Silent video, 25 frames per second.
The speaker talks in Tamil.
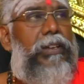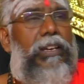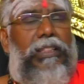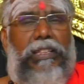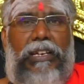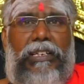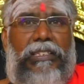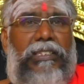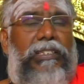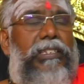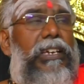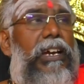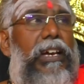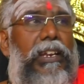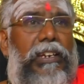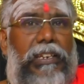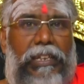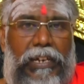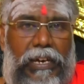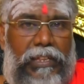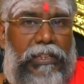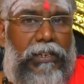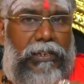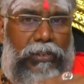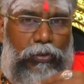எதாச்சா
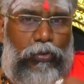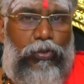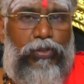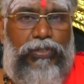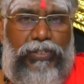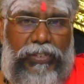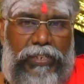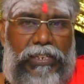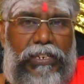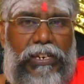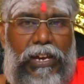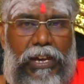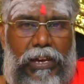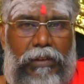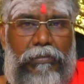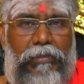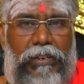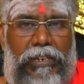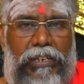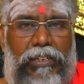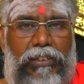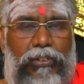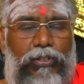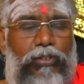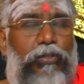நீங்கள் அதை
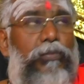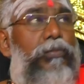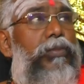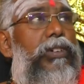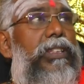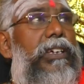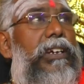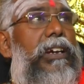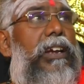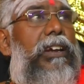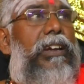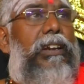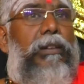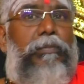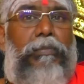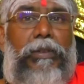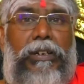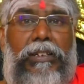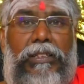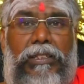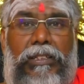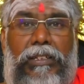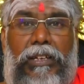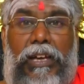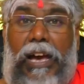யோசிக்காமல் இருக்கும்போது
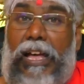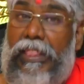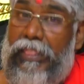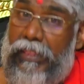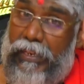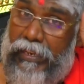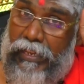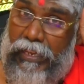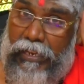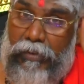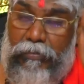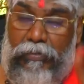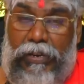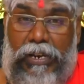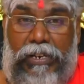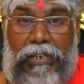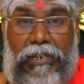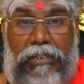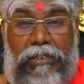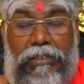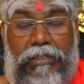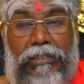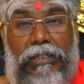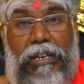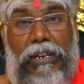கண்ணப்படுது படுது அந்த நேரமாக
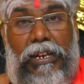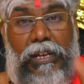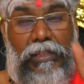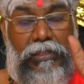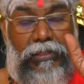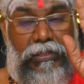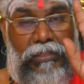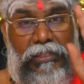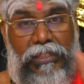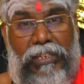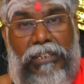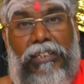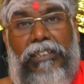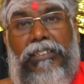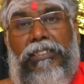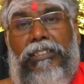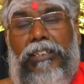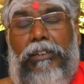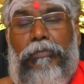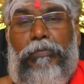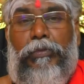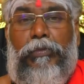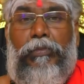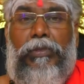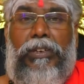இருந்தால் அத்தனை
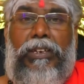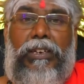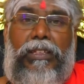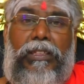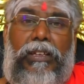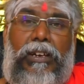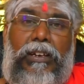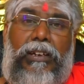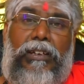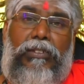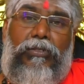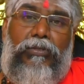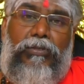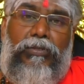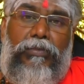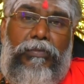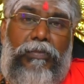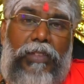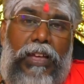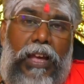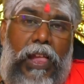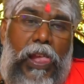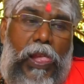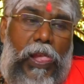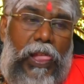சிறப்பு மிக்கதாக
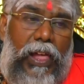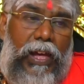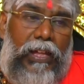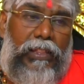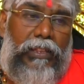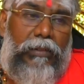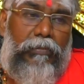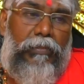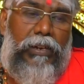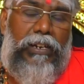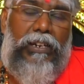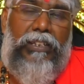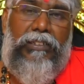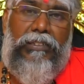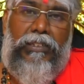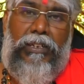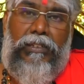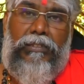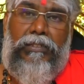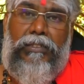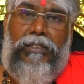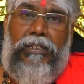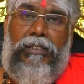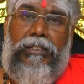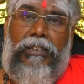இருக்கும் அந்த பள்ளி
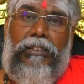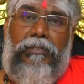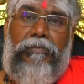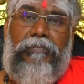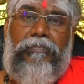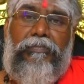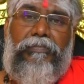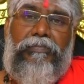சாஸ்திரம்